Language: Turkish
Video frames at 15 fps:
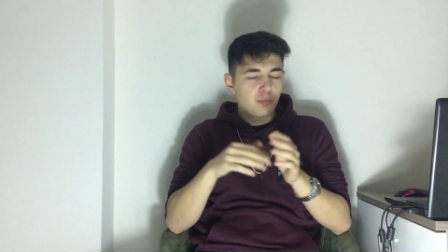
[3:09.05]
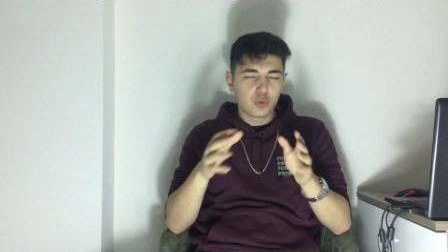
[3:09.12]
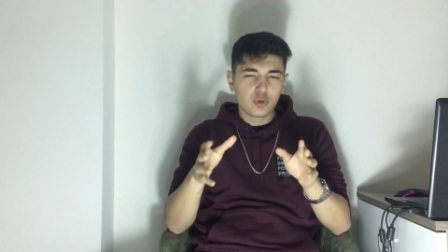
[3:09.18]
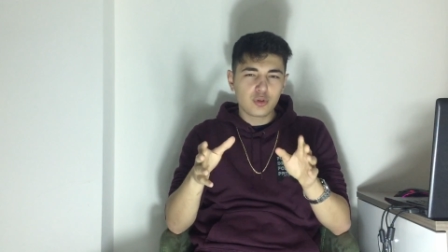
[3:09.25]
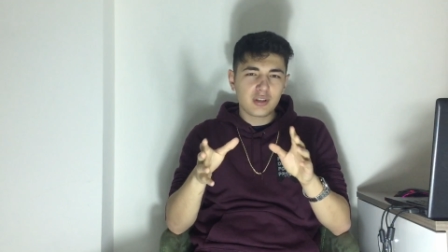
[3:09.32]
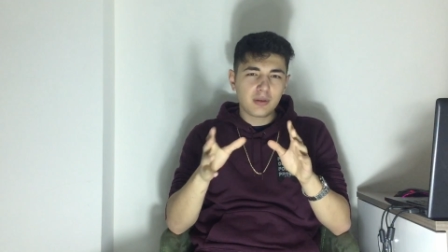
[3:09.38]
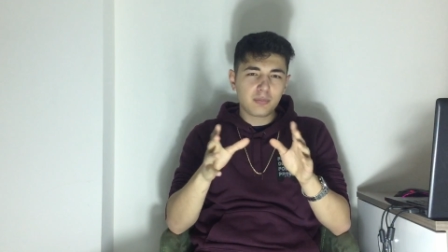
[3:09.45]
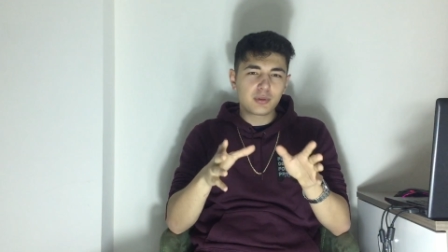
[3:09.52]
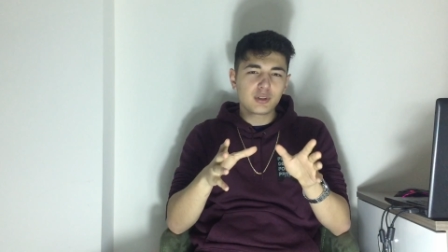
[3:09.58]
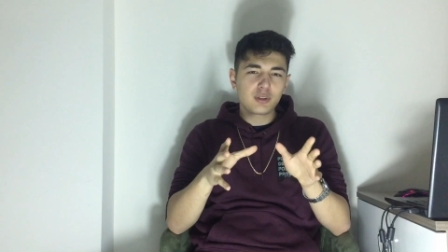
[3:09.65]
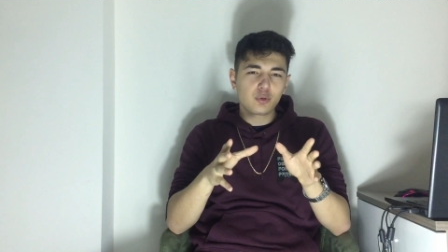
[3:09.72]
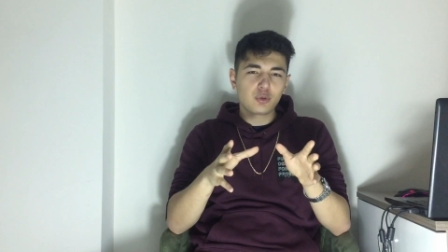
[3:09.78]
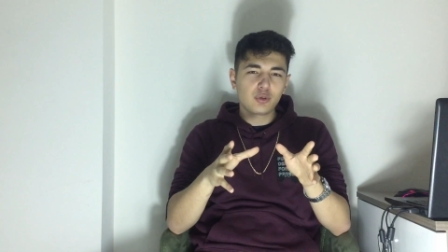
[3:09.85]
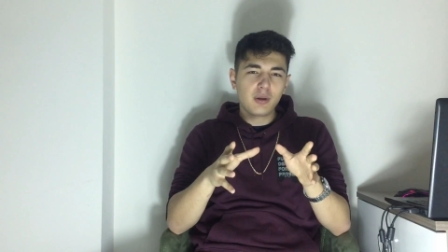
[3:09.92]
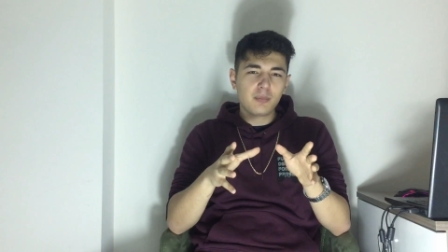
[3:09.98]
Bunu
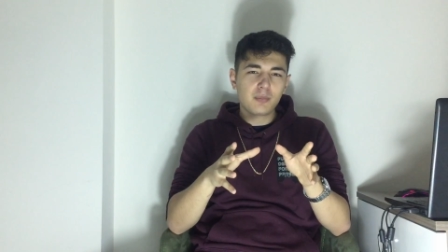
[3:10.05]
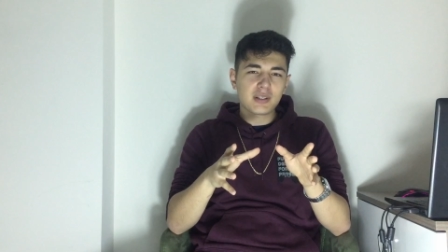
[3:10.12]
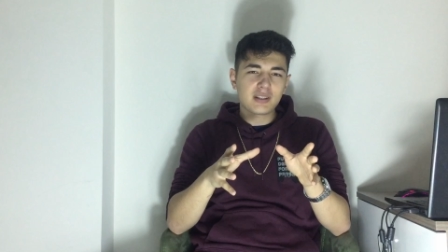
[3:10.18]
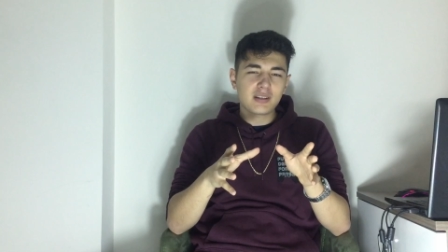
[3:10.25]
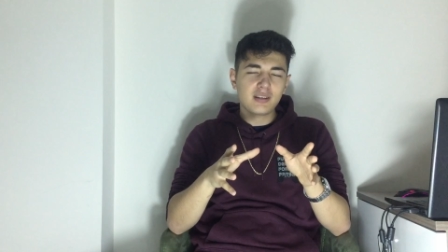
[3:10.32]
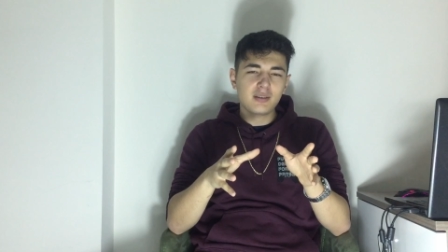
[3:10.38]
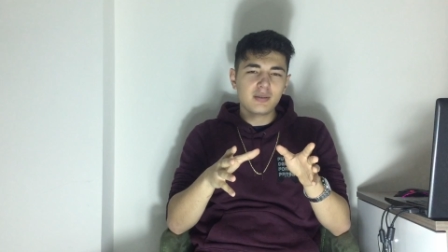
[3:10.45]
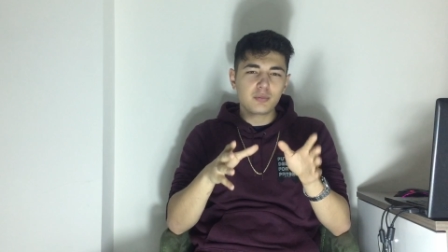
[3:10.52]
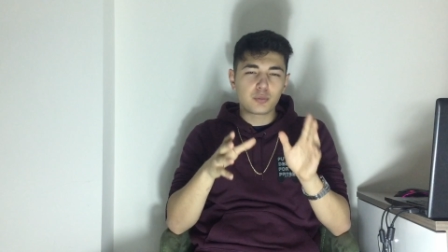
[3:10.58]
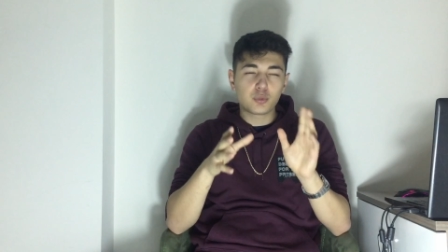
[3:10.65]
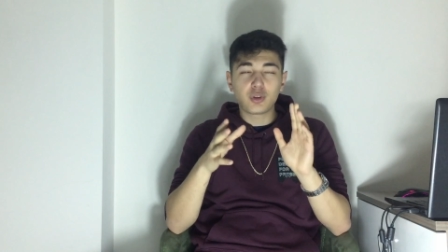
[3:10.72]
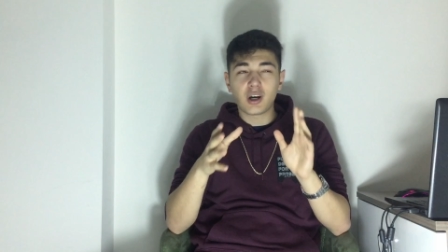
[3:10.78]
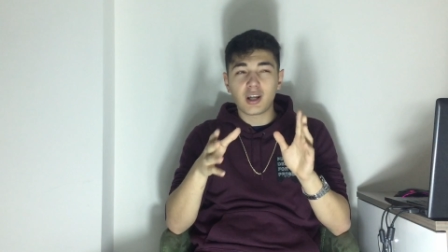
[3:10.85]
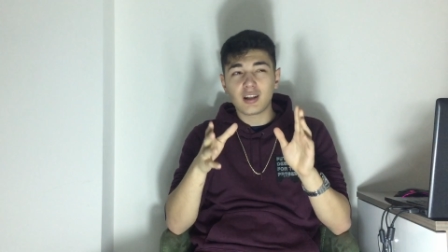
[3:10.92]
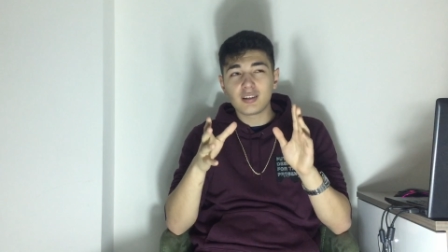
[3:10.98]
sample'da kullanması
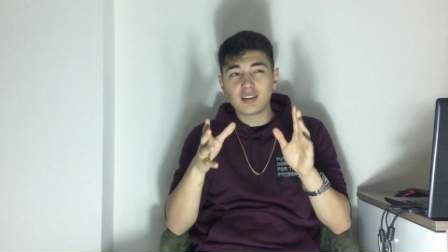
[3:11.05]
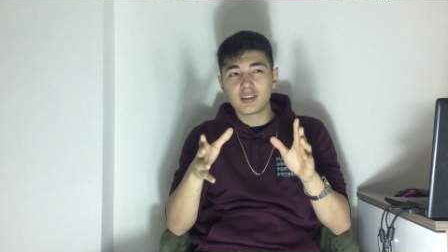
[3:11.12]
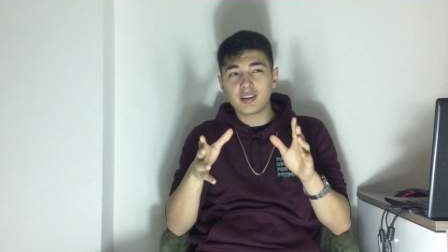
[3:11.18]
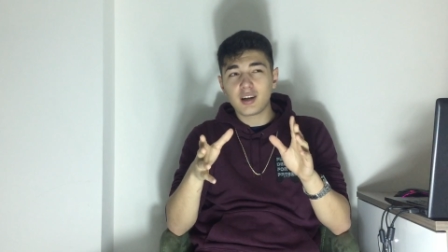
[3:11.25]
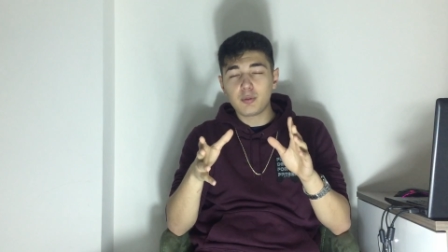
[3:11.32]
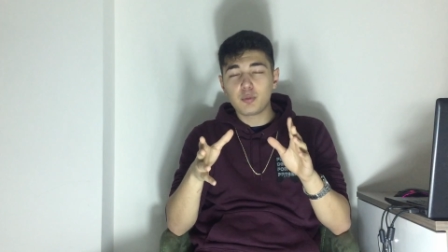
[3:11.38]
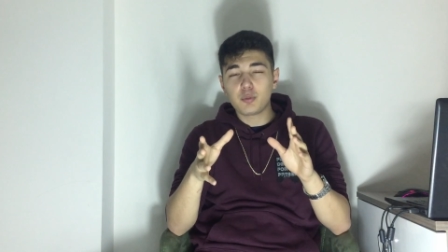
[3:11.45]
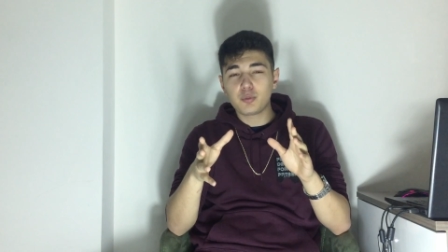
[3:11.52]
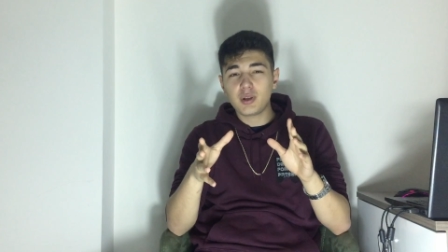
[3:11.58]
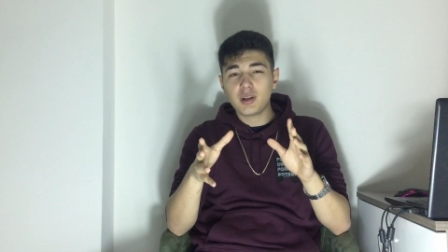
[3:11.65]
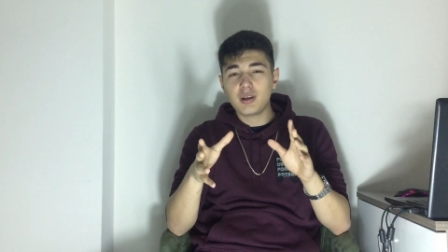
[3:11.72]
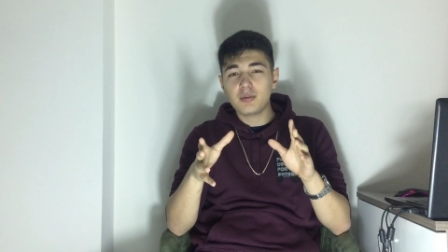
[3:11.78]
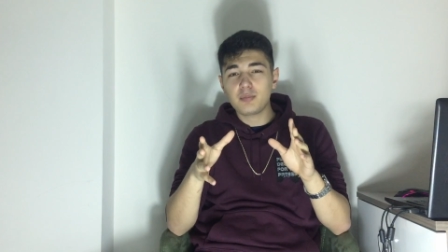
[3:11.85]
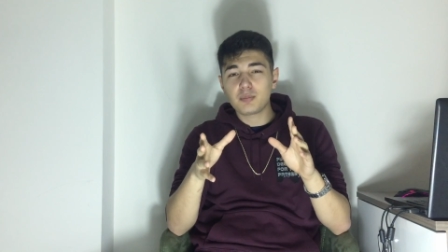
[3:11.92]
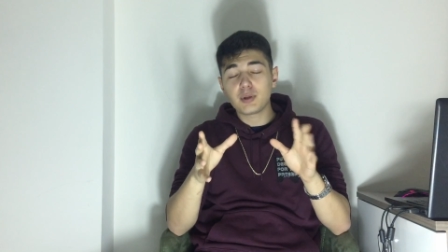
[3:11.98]
bu karanlık
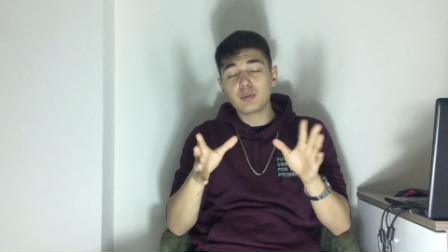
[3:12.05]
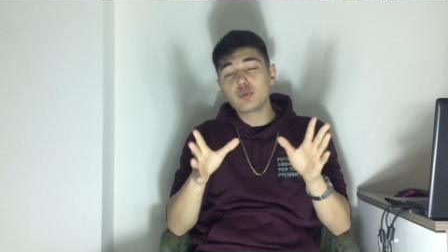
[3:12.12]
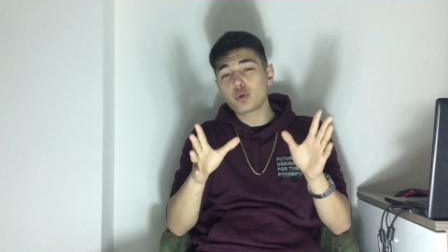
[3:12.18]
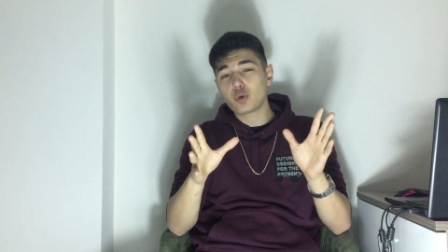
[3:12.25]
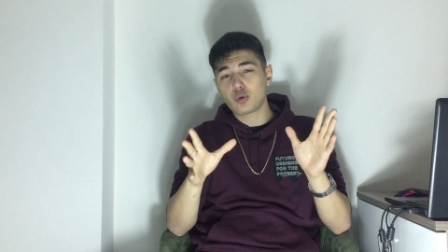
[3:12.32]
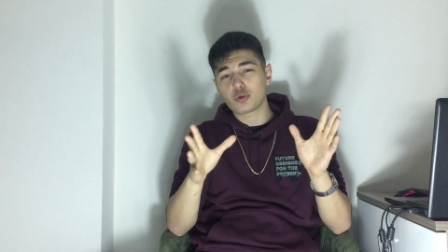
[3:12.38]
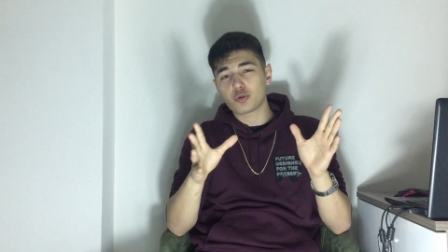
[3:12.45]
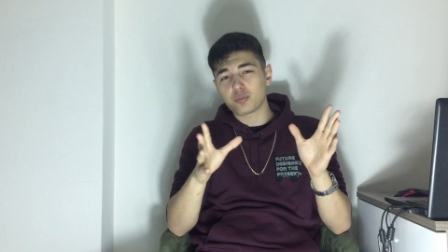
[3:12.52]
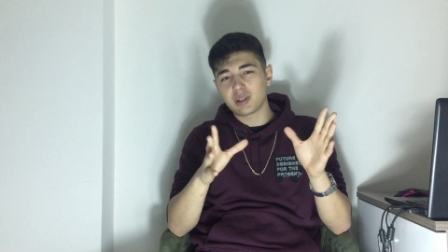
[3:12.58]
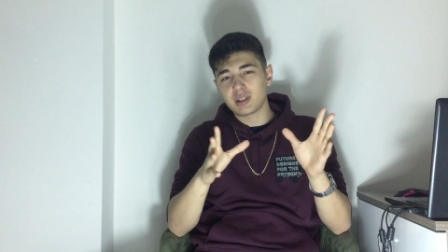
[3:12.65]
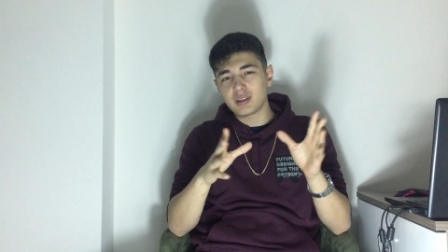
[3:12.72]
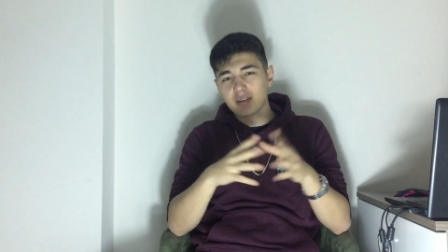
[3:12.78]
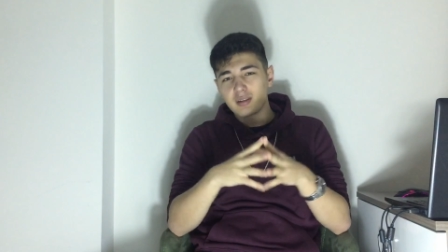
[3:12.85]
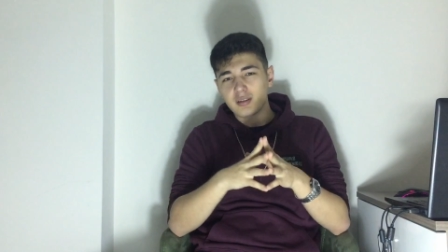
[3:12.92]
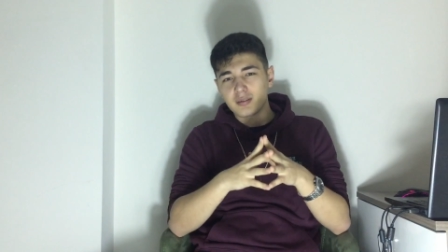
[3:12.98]
kalbimde benim çok hoşuma
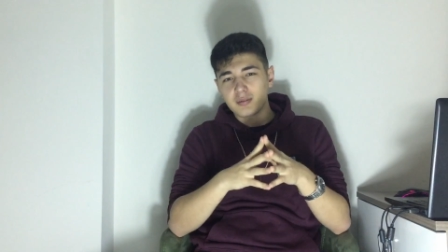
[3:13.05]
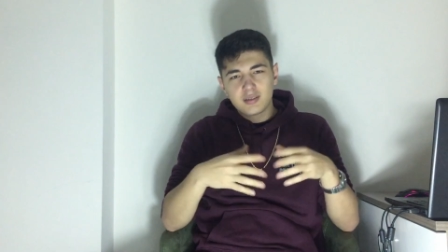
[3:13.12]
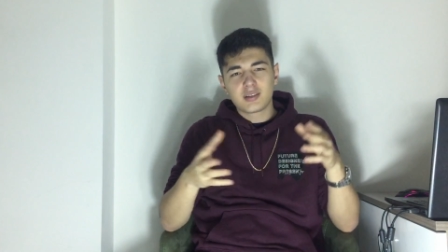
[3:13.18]
gitti.